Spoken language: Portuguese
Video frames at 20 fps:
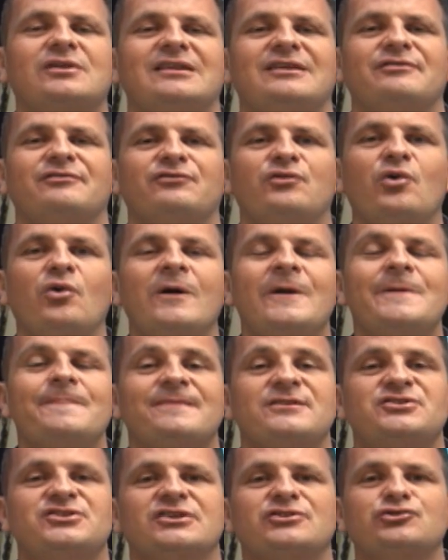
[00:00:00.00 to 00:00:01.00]
levou
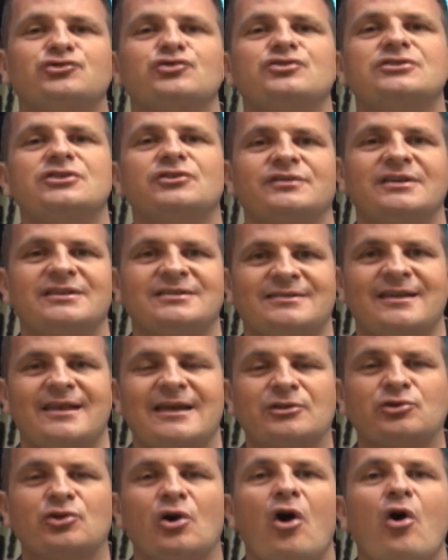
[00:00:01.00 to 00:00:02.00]
Jesus ao
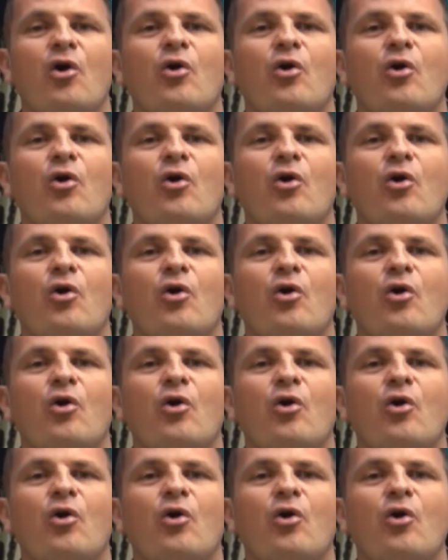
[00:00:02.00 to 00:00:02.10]
deserto.